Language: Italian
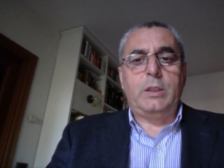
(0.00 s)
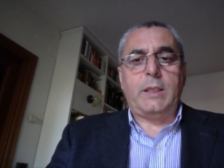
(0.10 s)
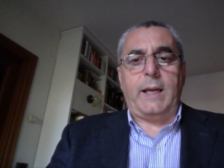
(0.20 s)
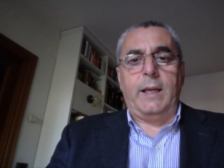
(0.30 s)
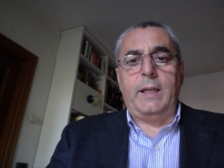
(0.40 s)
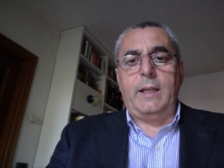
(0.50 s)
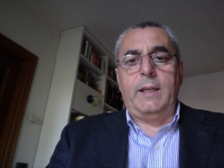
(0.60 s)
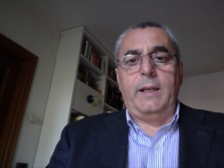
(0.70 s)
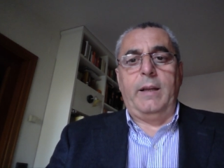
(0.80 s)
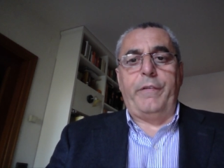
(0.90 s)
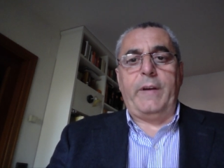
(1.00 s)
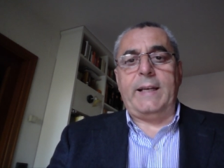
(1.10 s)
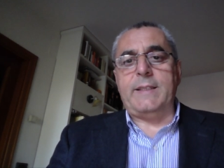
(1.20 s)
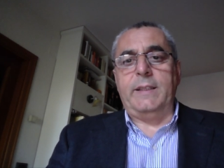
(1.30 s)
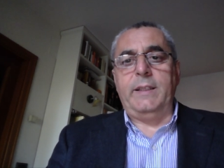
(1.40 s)
tra la
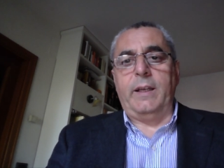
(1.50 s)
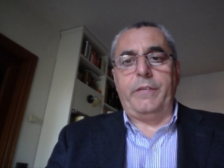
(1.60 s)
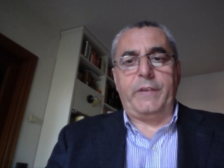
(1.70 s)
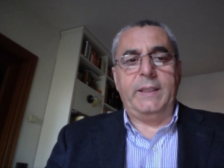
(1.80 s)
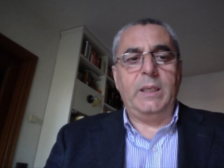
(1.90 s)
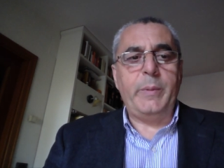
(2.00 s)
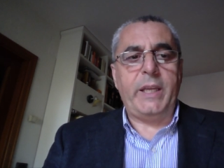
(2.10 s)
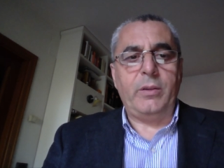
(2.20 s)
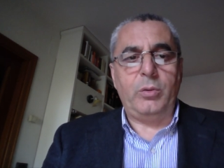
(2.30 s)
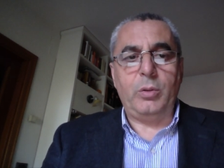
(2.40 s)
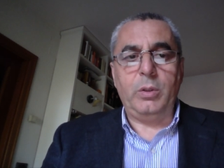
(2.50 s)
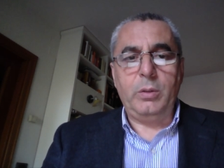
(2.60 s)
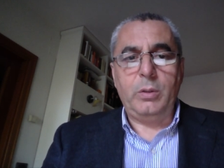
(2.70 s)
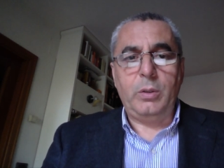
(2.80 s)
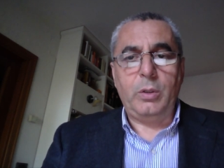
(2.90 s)
fase di raffreddamento